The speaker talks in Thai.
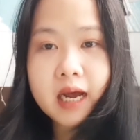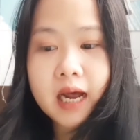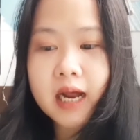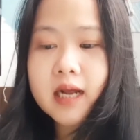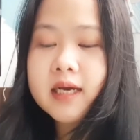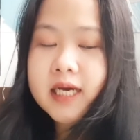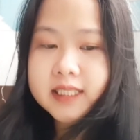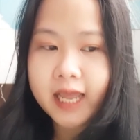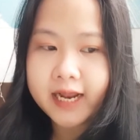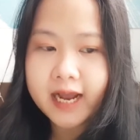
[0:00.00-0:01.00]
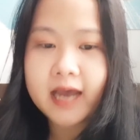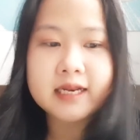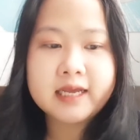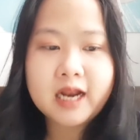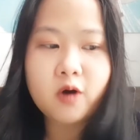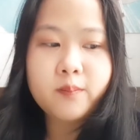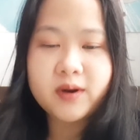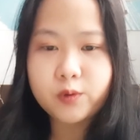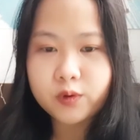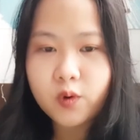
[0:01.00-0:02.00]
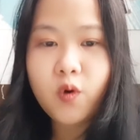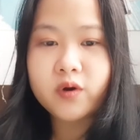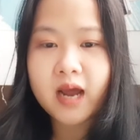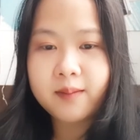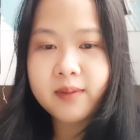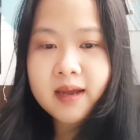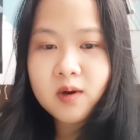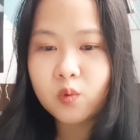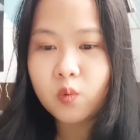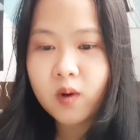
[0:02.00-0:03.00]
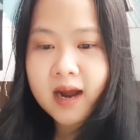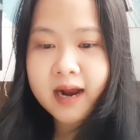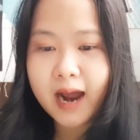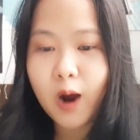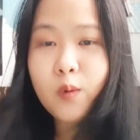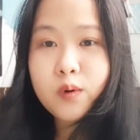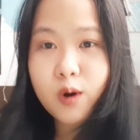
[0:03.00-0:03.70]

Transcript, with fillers: นะคะแต่การที่เราเป็นคนโง่ทำให้รู้ว่าเขา